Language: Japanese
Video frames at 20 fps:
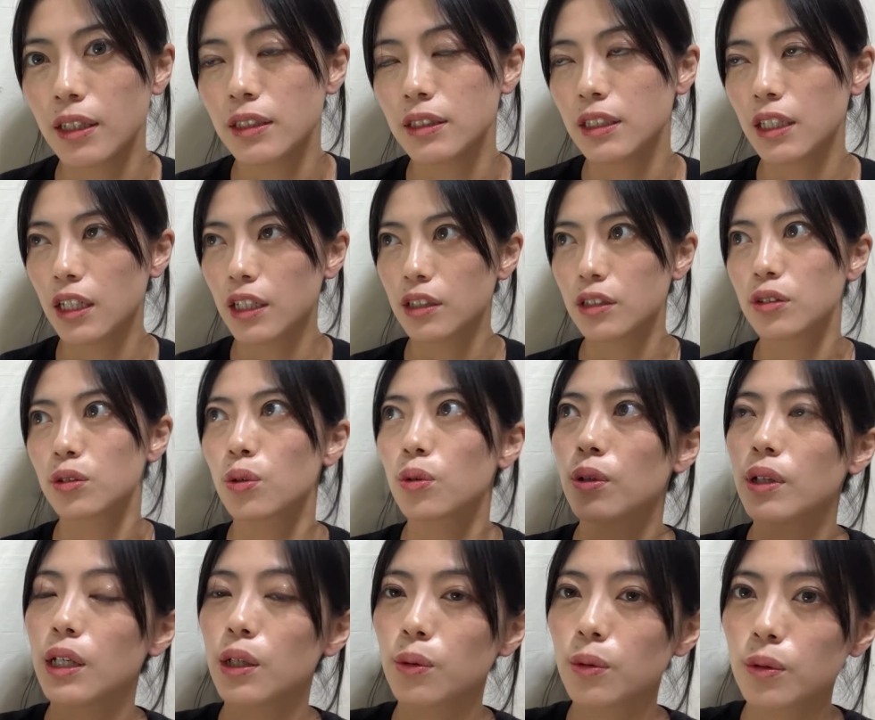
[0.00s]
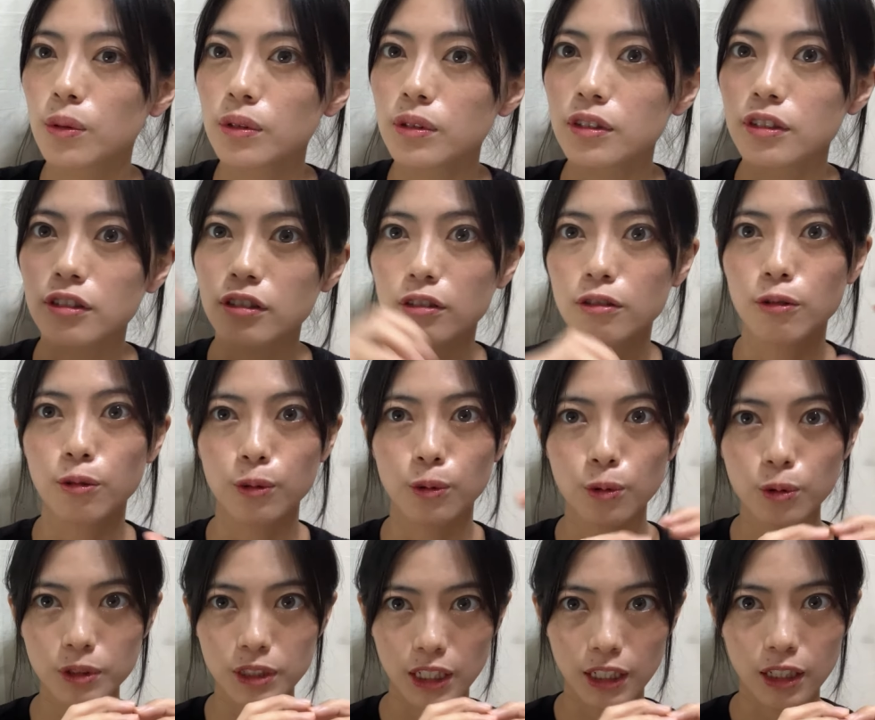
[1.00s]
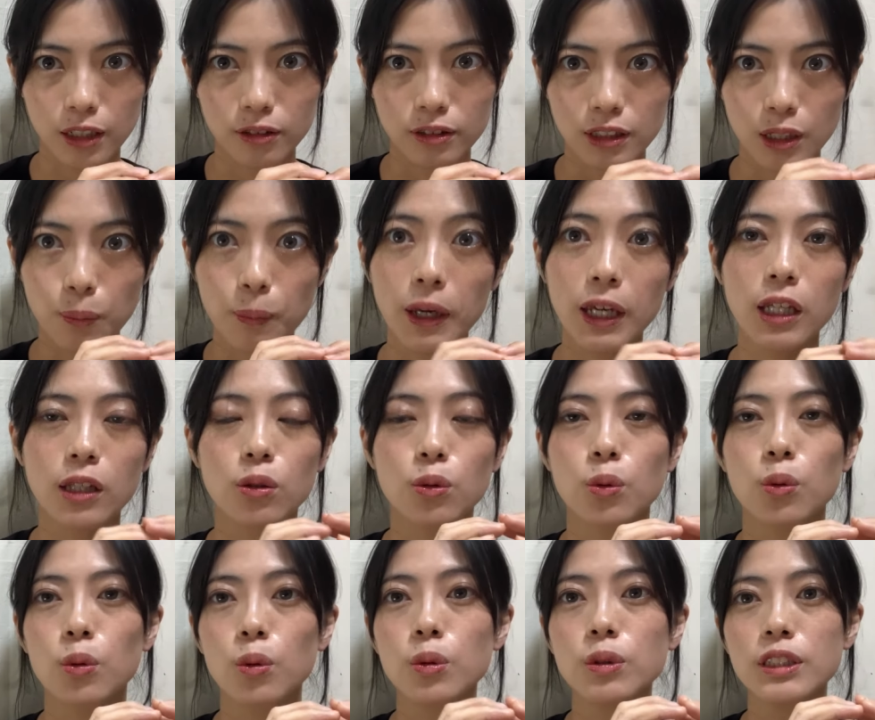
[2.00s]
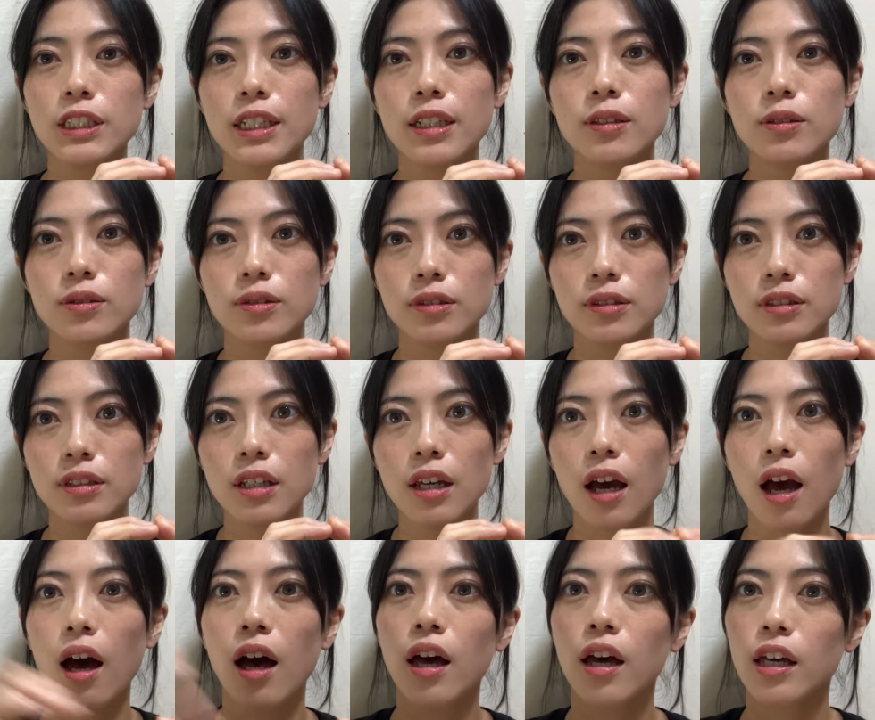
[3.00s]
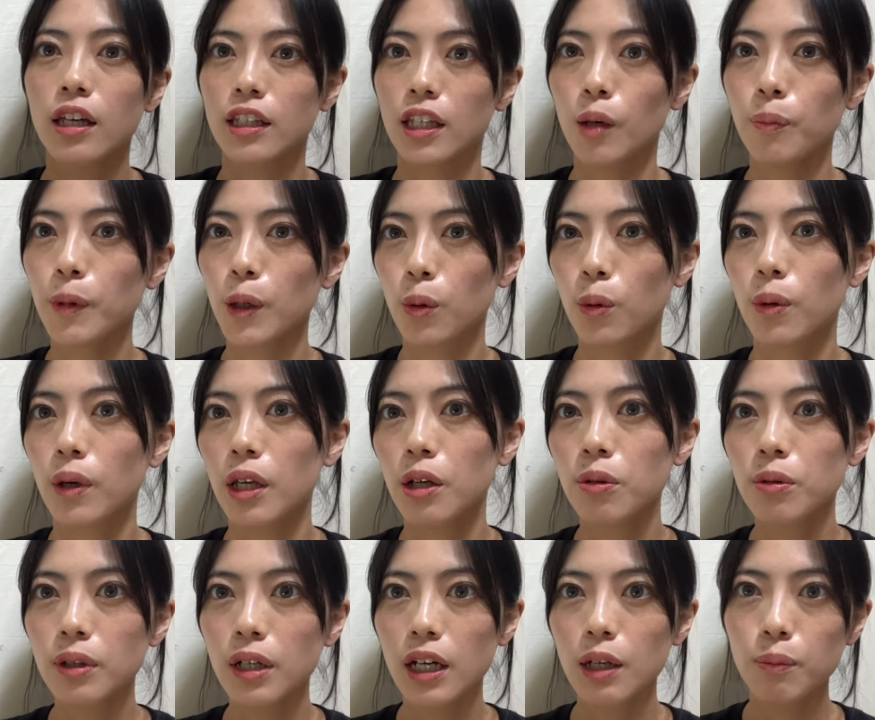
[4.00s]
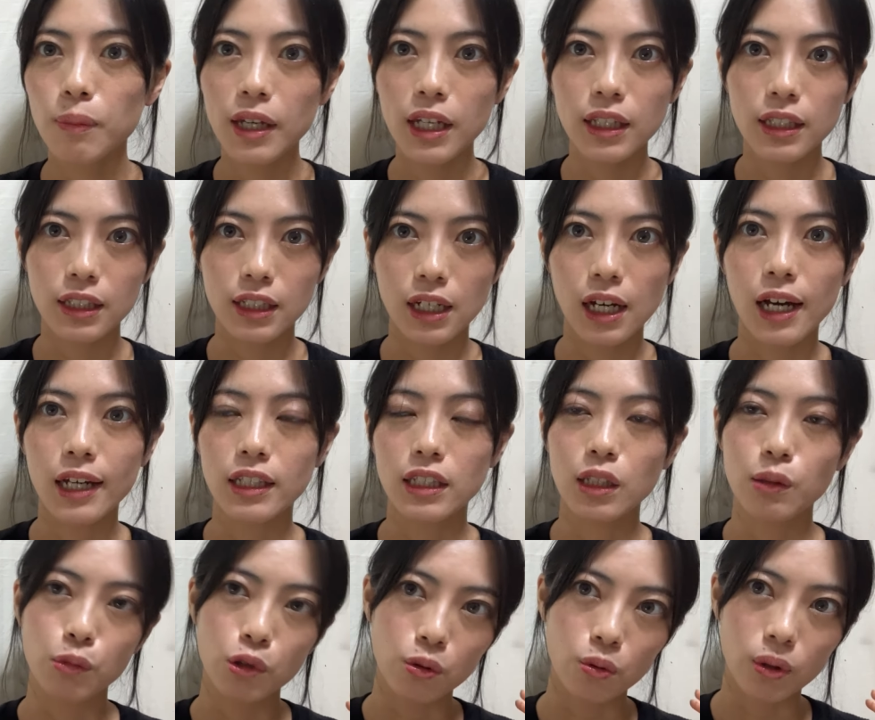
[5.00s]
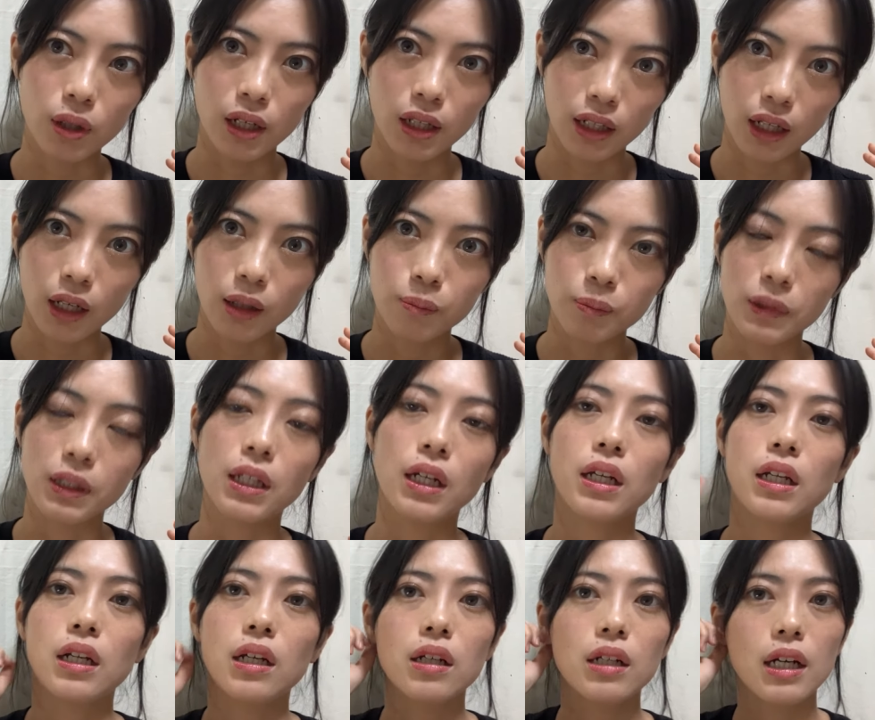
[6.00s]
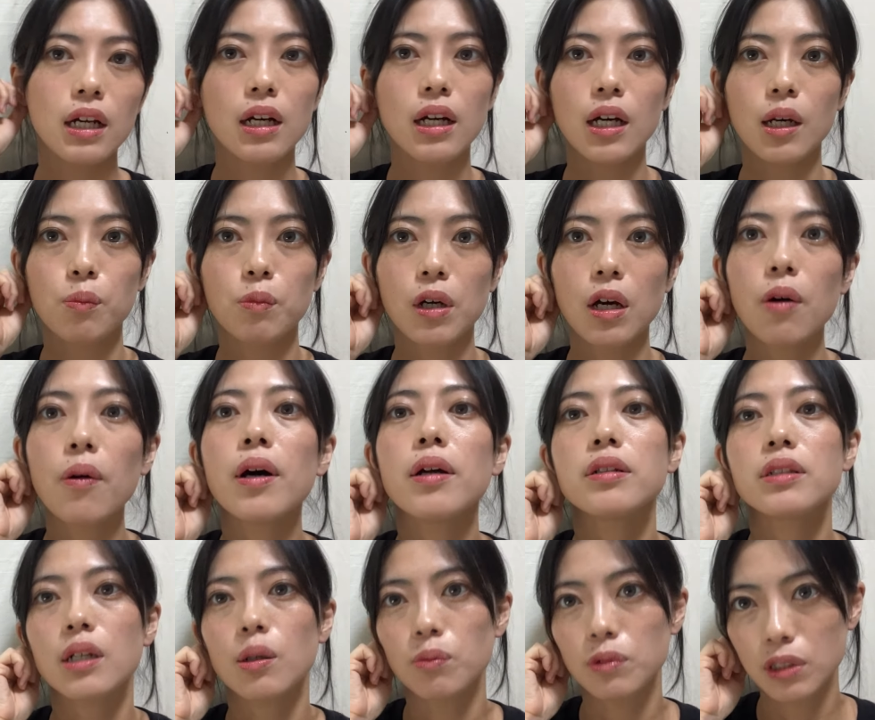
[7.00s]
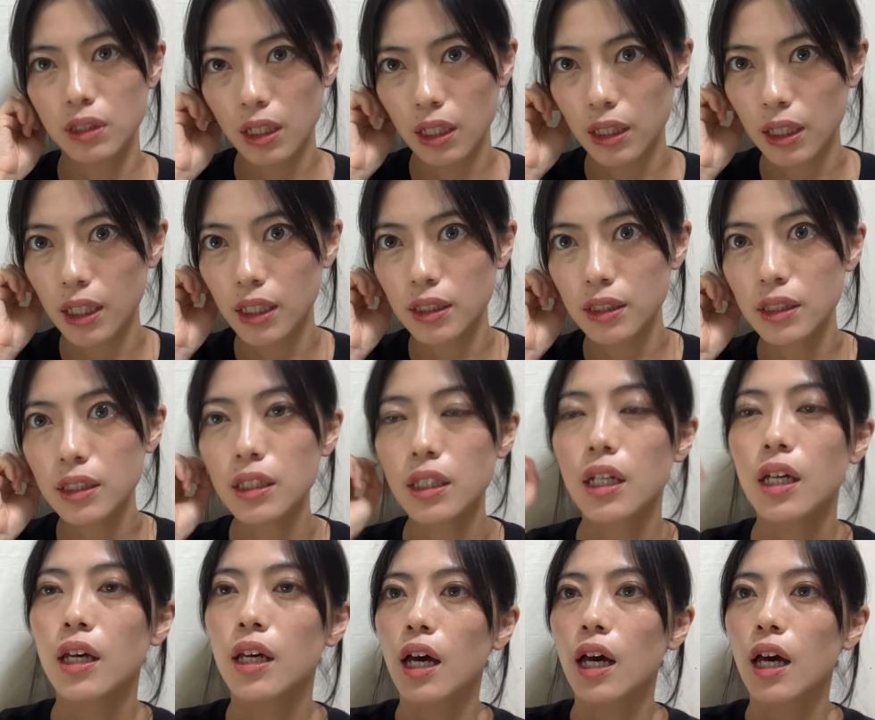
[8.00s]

じゃあこれをここじゃなくて、メインのここじゃなくって、あ、やっぱこれをメインに書いてみようかなみたいな考えも変わるかもしれないし、